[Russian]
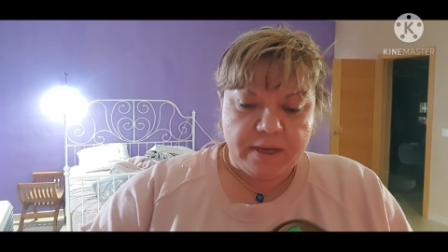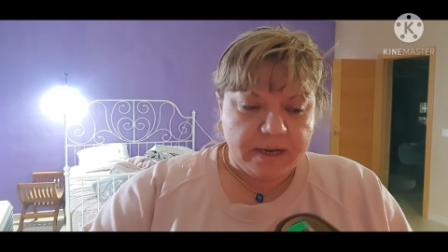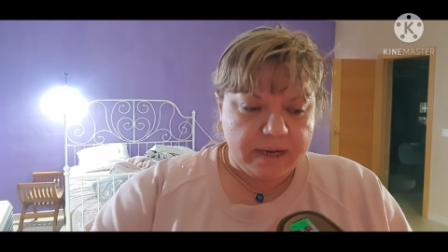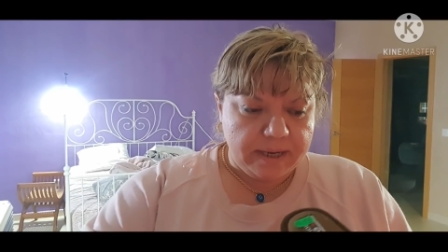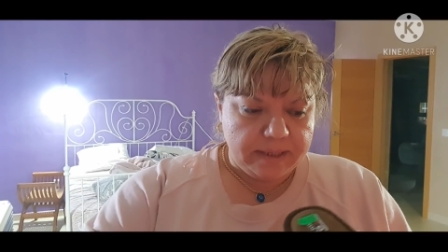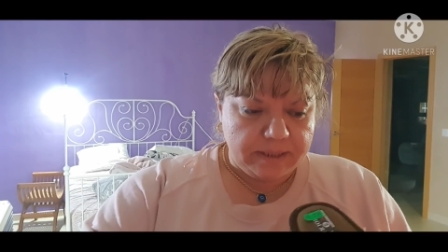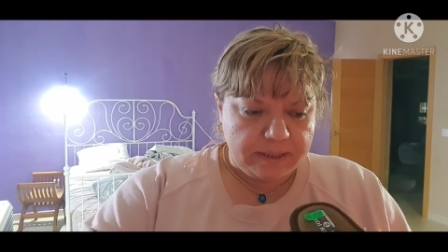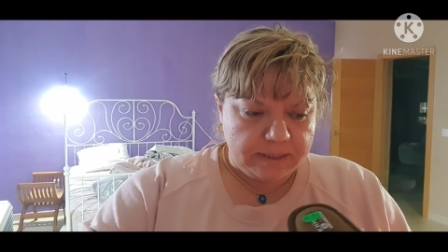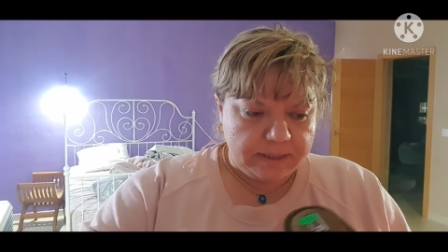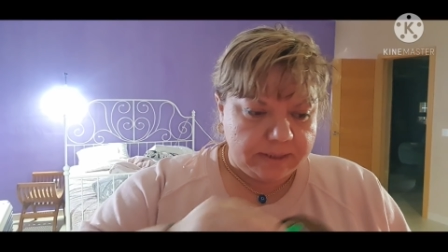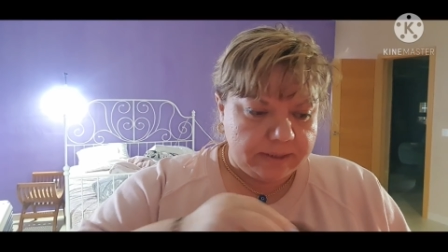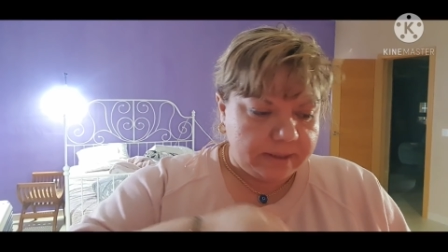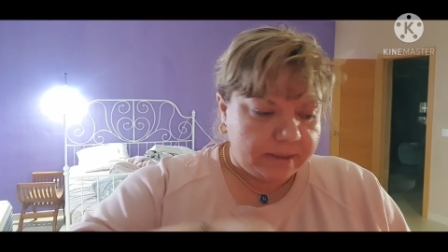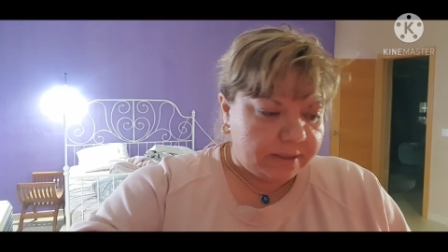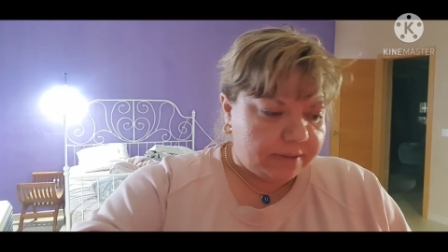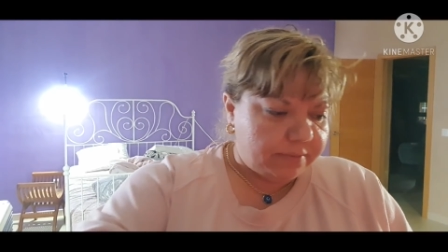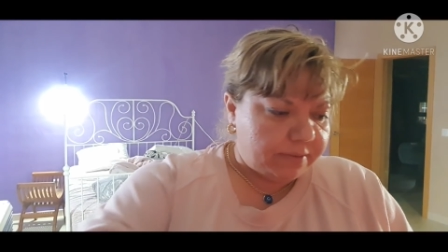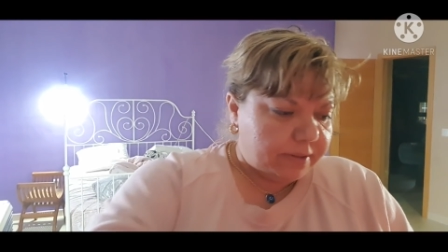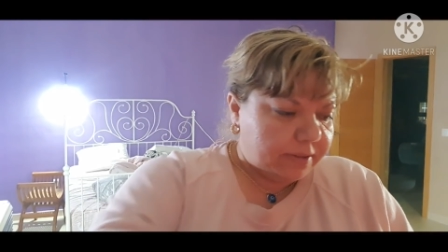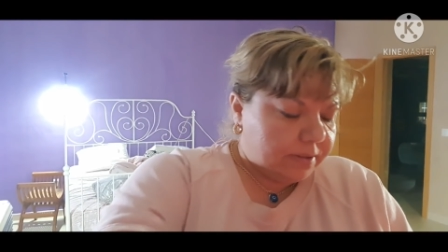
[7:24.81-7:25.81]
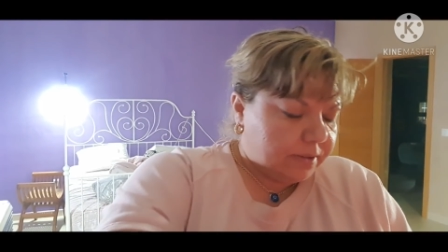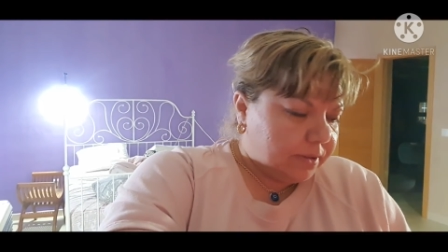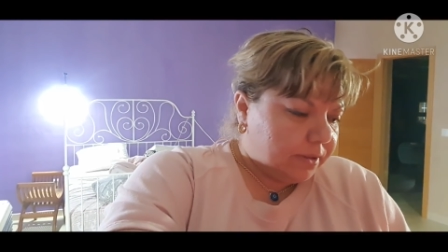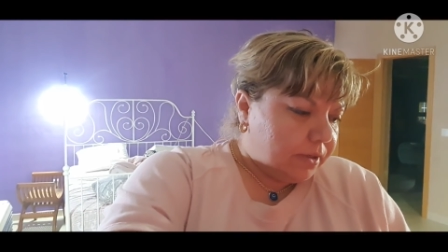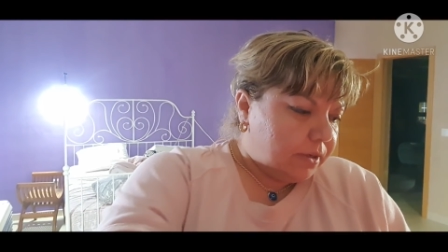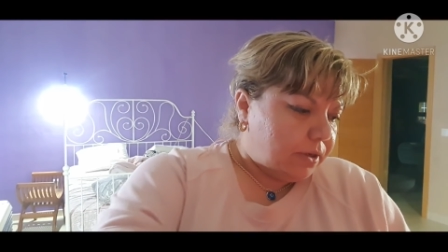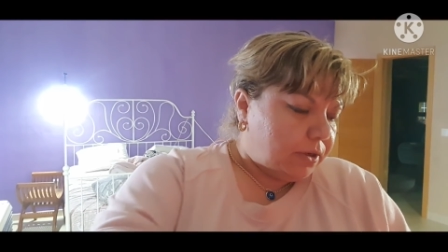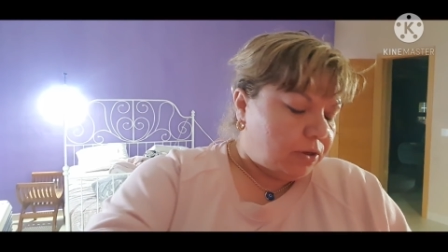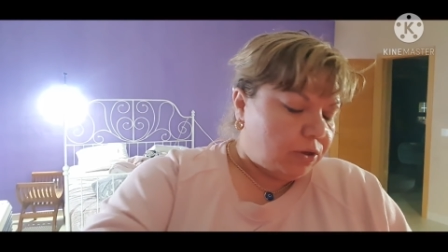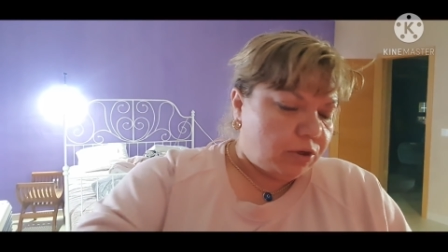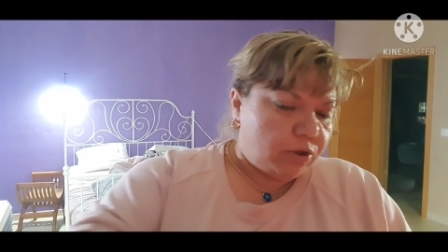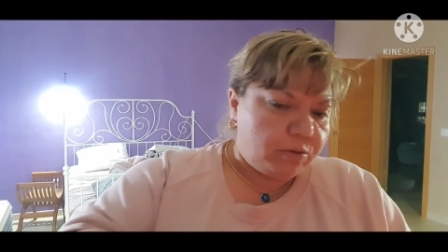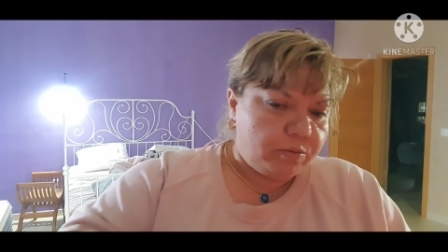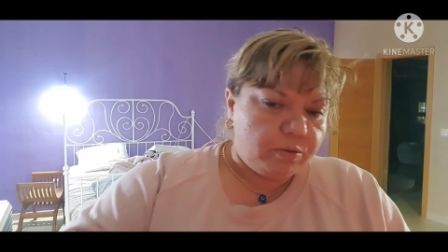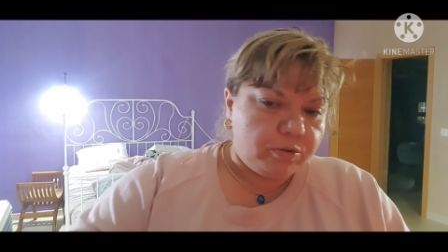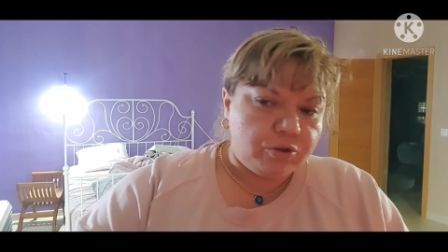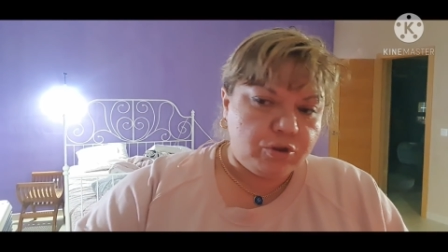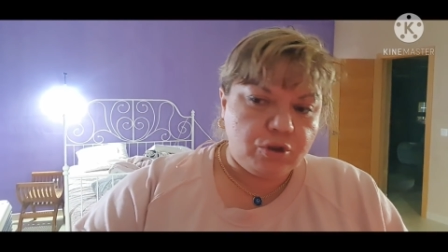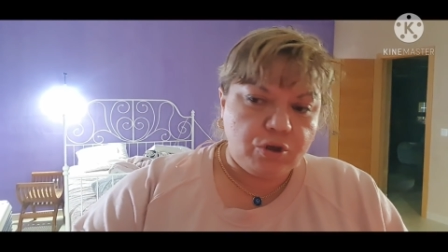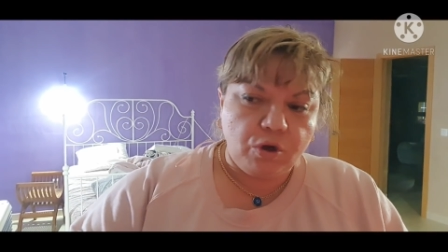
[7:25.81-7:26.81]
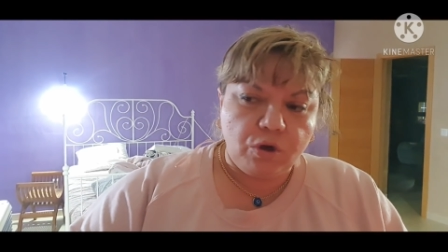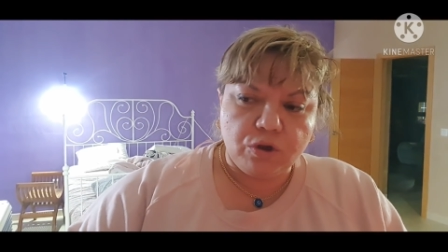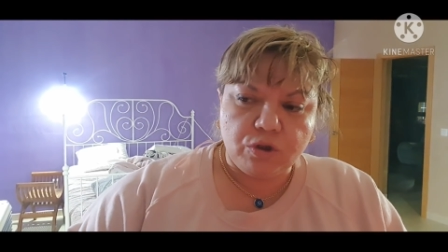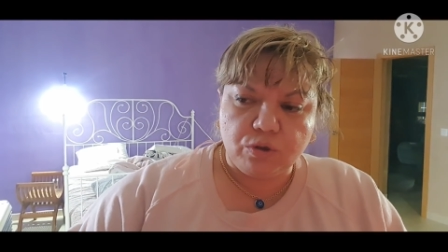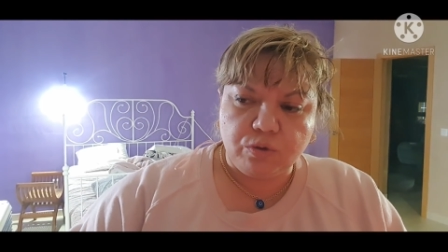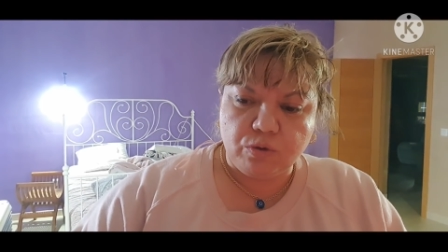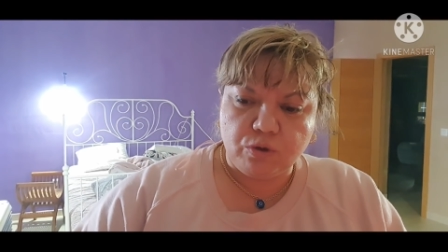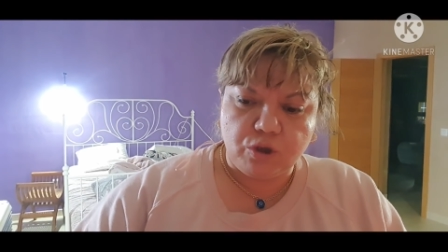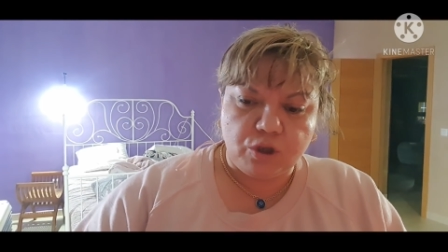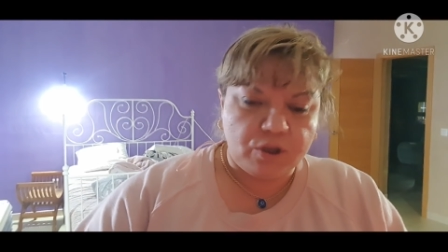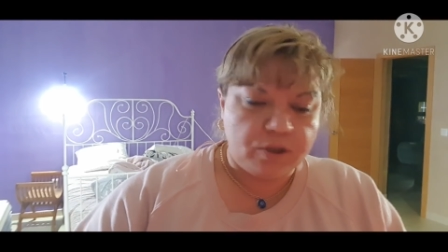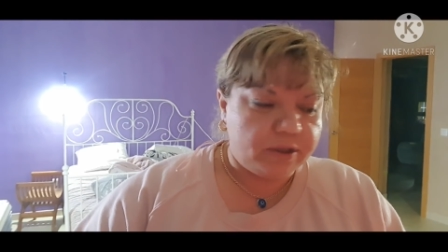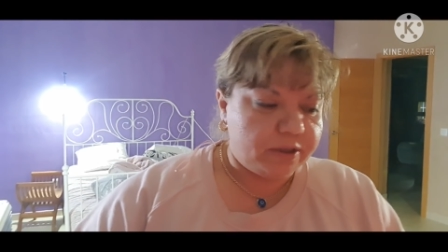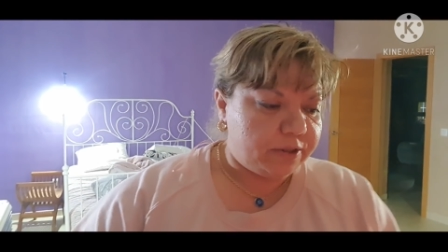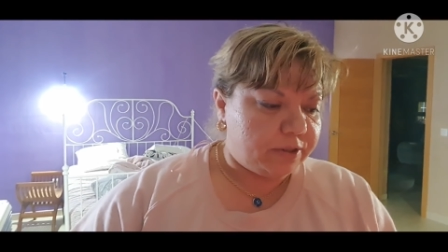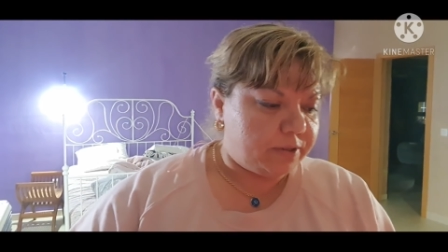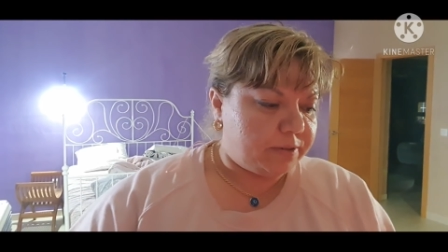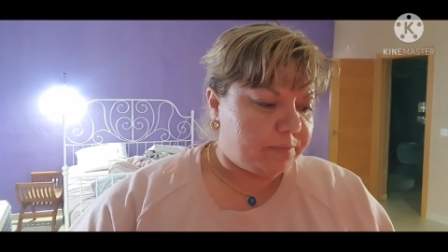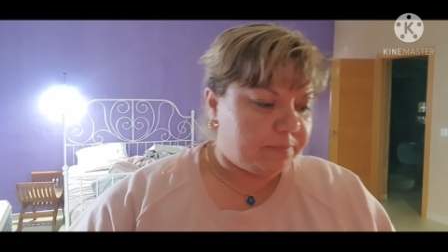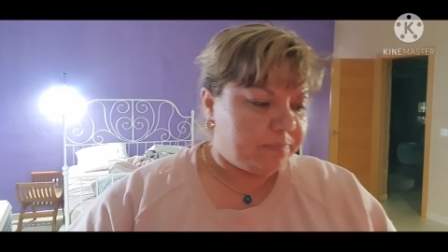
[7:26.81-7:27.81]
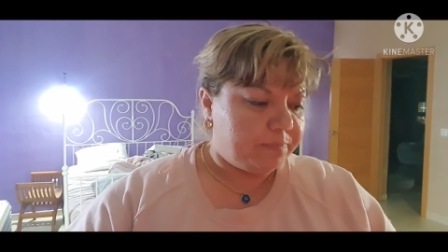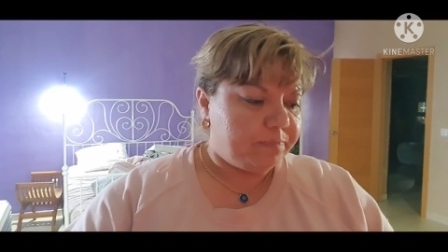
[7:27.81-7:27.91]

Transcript: Кайтана это говорит. Я думаю, что случилось?